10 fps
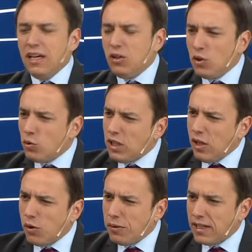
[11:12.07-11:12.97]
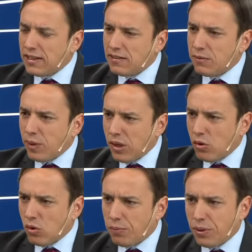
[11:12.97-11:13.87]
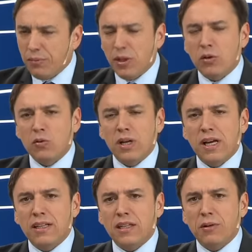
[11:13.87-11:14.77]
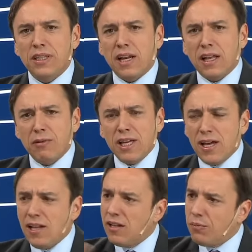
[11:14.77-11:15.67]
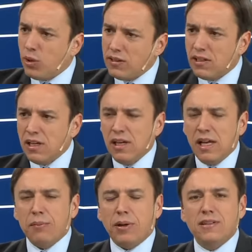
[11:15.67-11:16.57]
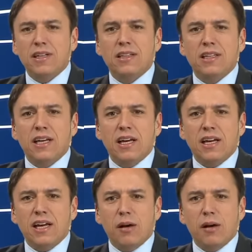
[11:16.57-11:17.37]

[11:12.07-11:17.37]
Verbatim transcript: esto que usted lo había anticipado primero en una entrevista radial, después el presidente